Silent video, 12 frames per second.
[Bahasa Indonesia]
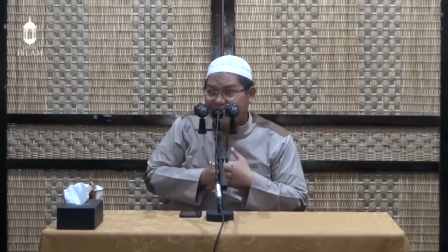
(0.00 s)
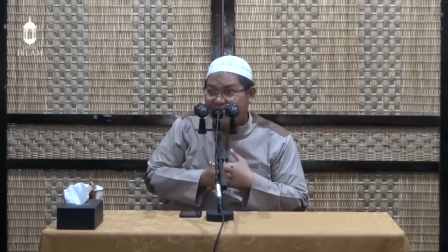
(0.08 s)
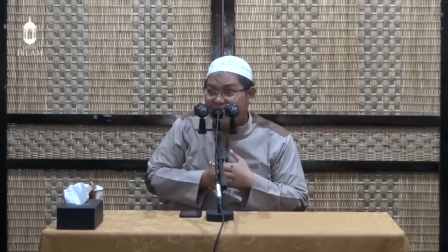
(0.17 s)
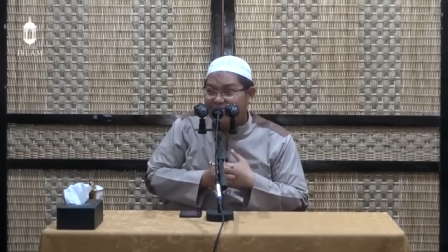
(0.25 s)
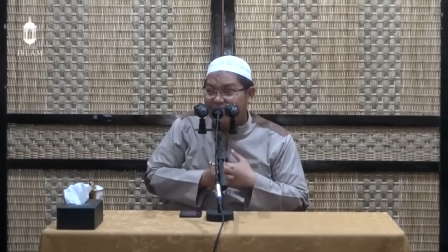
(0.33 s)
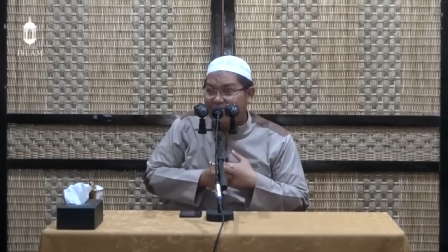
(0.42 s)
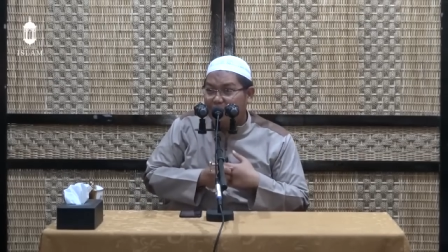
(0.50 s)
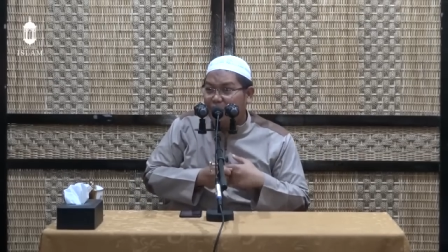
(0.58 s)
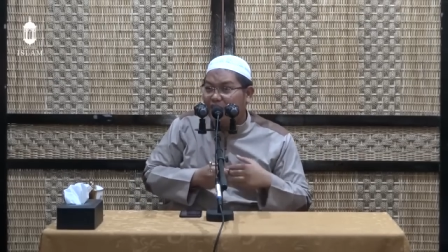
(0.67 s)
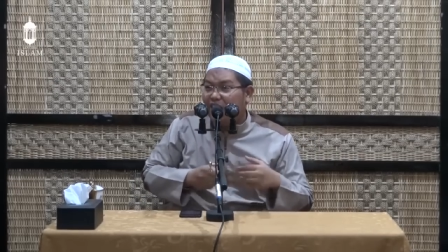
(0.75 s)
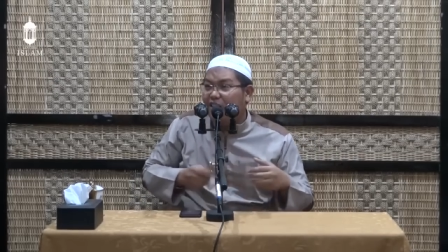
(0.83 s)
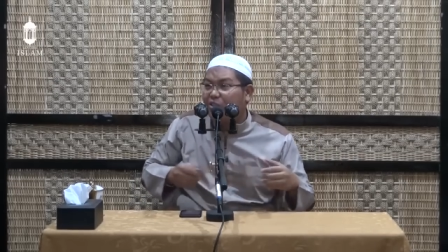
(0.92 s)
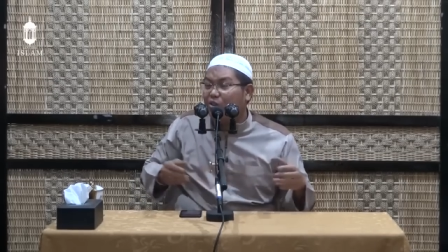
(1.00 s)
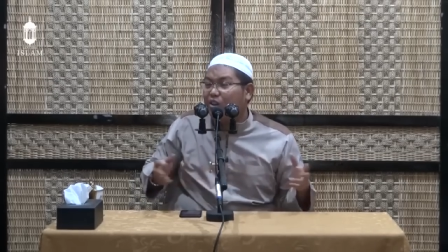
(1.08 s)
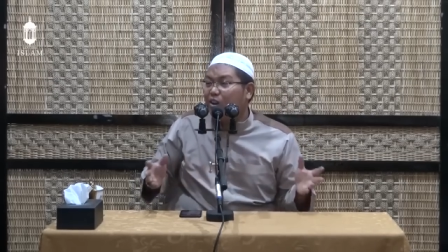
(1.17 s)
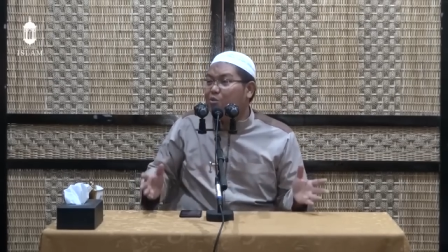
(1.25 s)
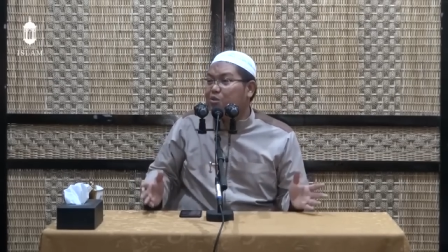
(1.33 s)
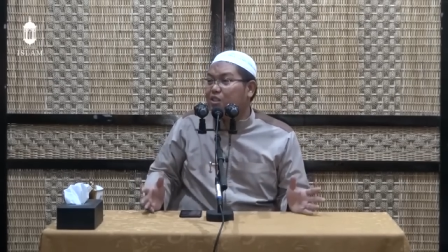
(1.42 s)
Ya, bisa jadi
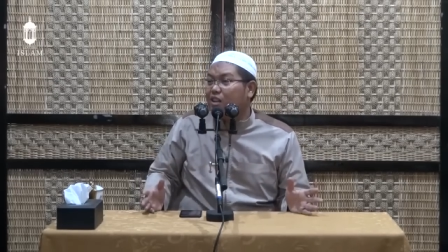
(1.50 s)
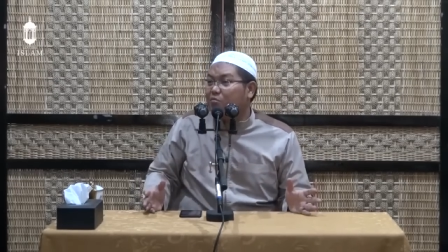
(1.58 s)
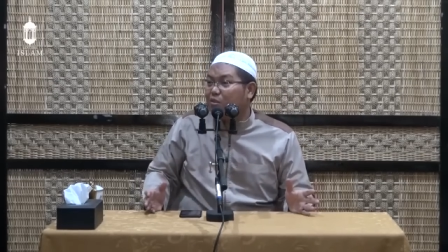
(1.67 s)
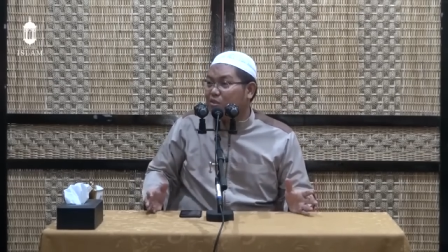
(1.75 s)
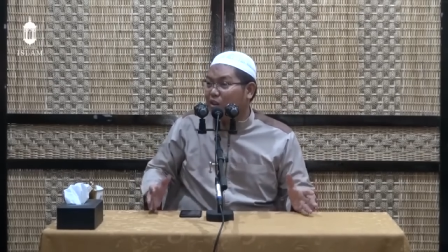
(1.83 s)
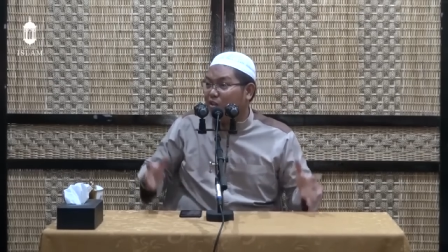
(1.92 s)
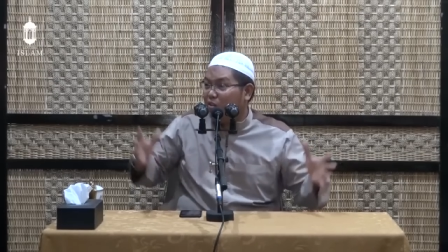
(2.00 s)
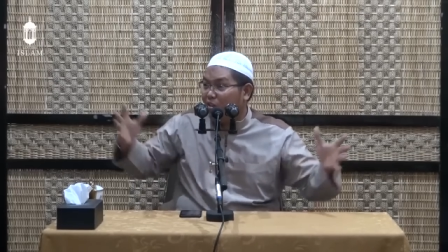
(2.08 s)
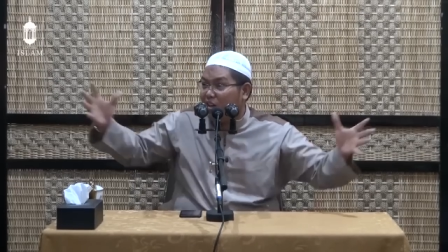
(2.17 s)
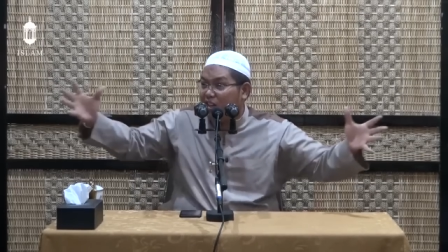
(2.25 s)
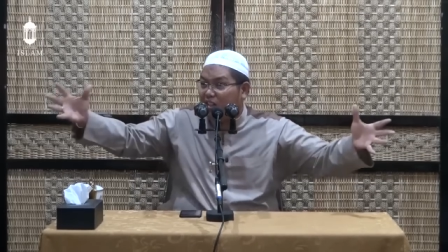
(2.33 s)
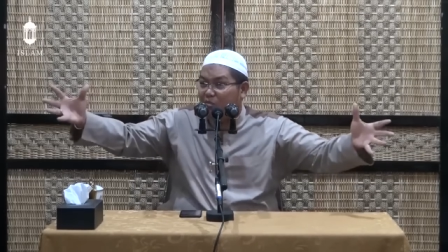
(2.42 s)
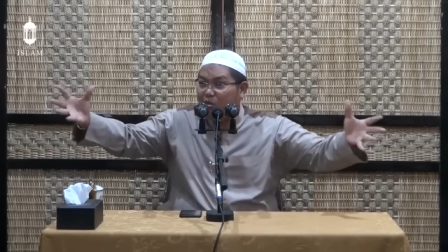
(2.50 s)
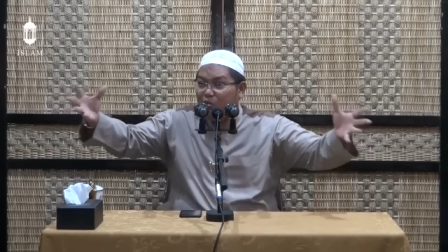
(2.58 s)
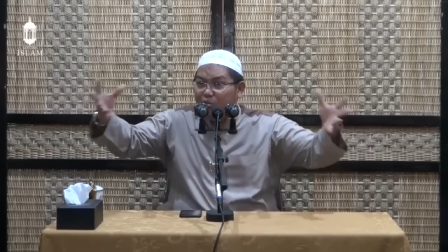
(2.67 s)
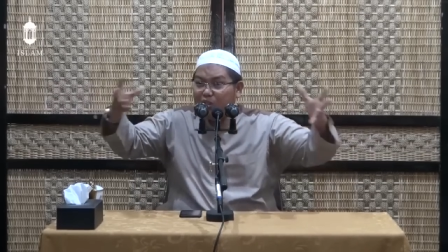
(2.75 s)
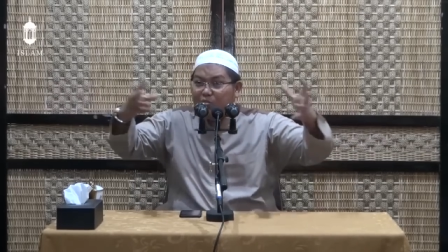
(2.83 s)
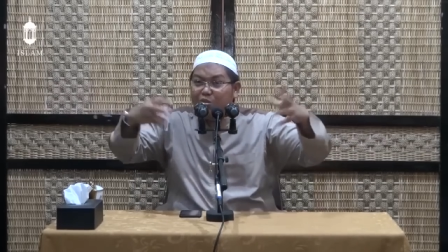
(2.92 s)
seorang ustadz, masya Allah orang datang
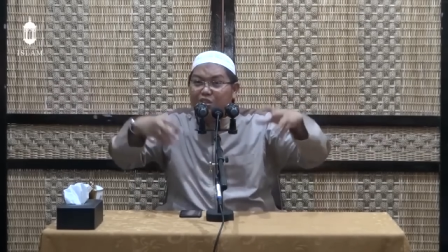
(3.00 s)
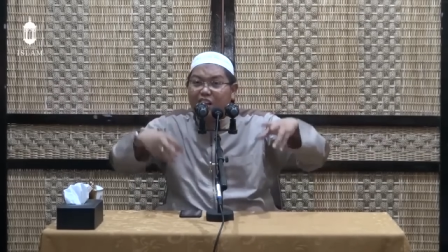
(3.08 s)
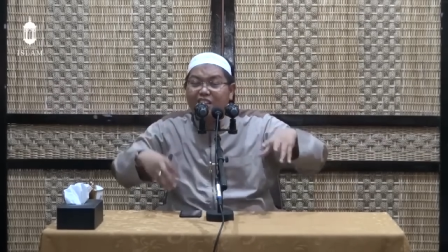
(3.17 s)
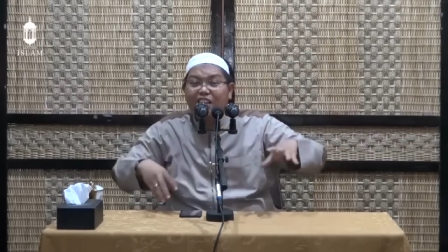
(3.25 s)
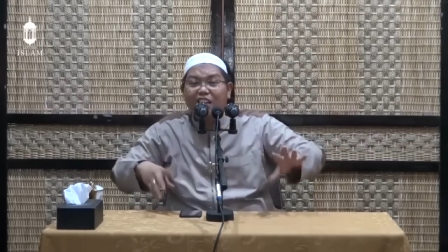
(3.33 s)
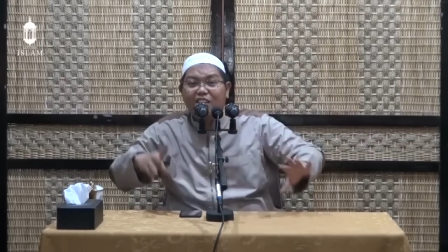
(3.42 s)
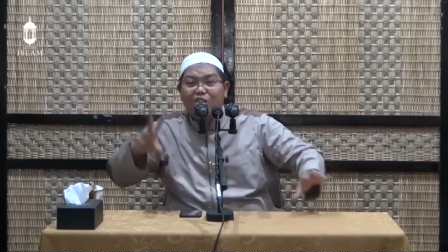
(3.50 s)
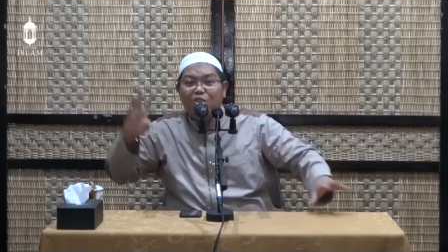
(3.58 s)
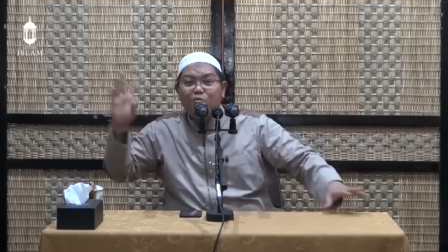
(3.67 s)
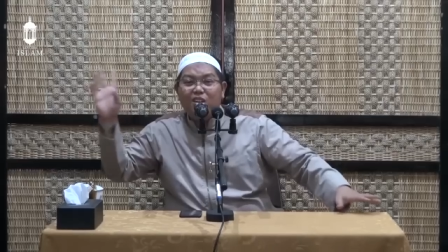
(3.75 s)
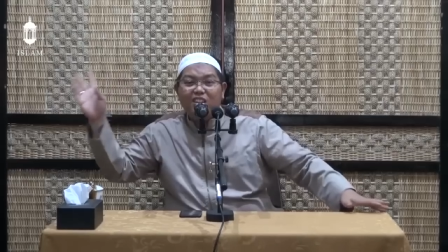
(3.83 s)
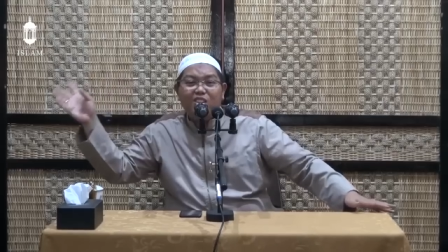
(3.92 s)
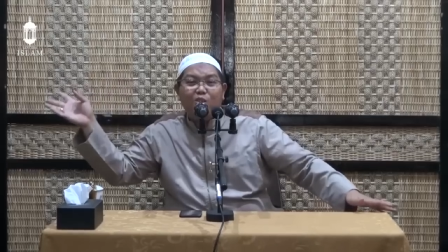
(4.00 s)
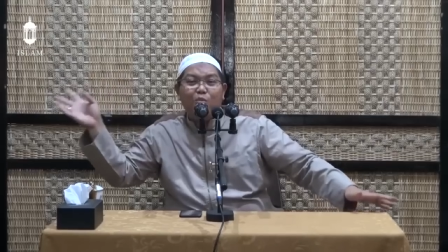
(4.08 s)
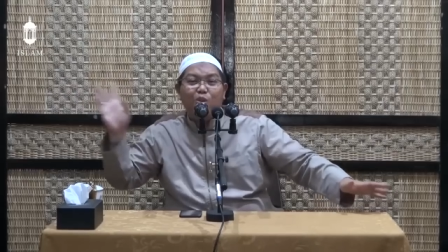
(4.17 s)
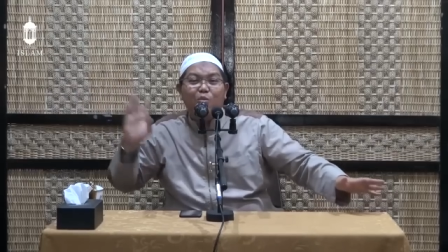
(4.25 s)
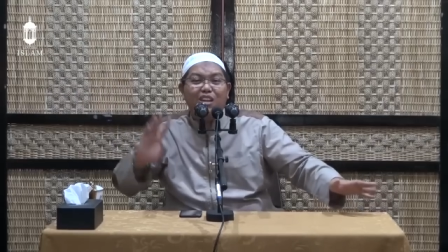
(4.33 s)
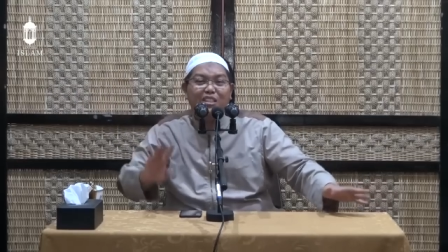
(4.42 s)
berebut-rebutan di rumah dia
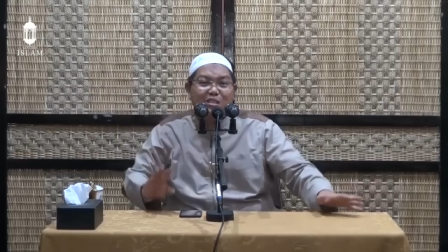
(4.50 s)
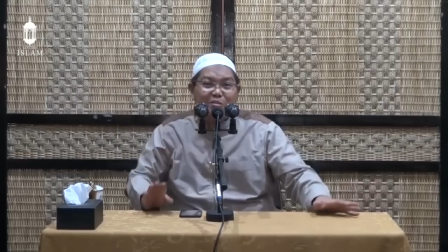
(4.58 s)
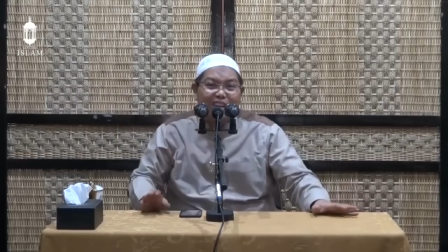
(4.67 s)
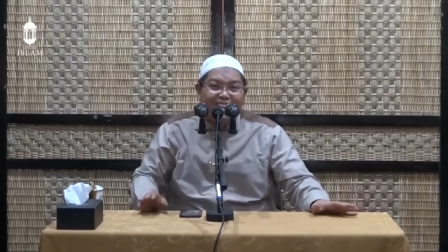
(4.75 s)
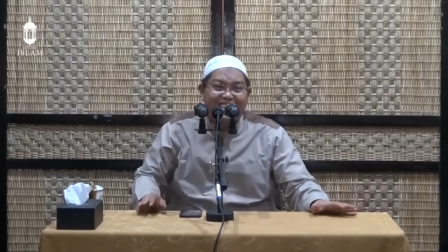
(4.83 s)
diomel-omelin sama.